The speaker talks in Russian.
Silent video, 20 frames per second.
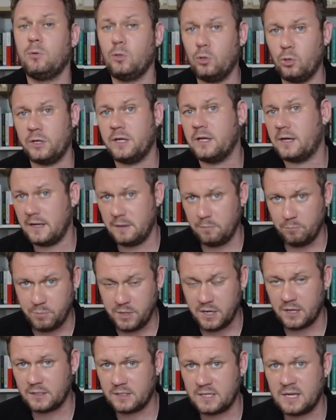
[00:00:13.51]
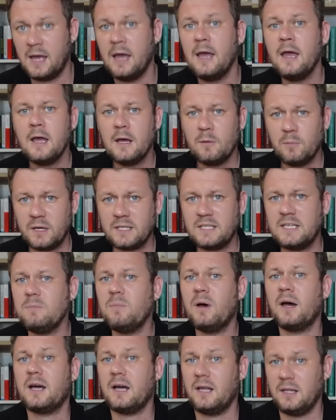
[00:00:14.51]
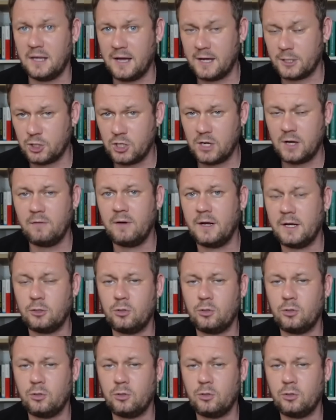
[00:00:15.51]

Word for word: блогера-имперца Максима Калашникова,